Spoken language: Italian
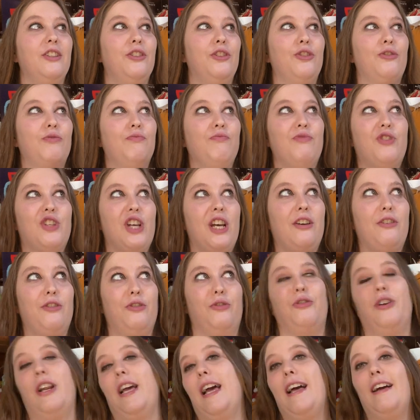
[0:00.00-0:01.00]
No, cioè,
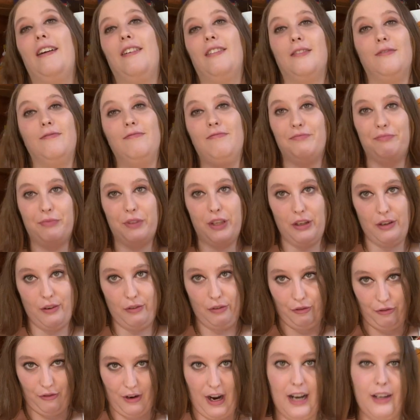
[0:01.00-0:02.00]
non è
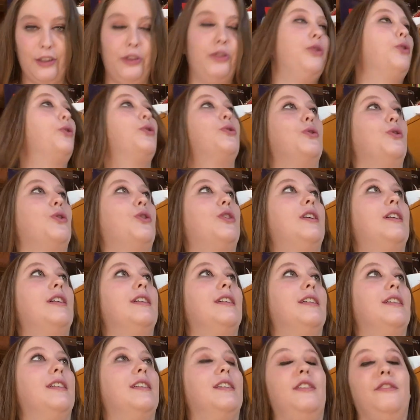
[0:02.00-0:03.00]
il fatto
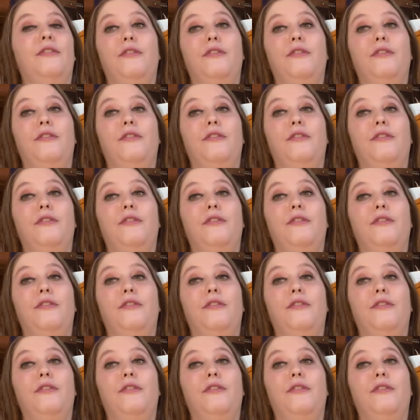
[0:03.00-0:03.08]
eh,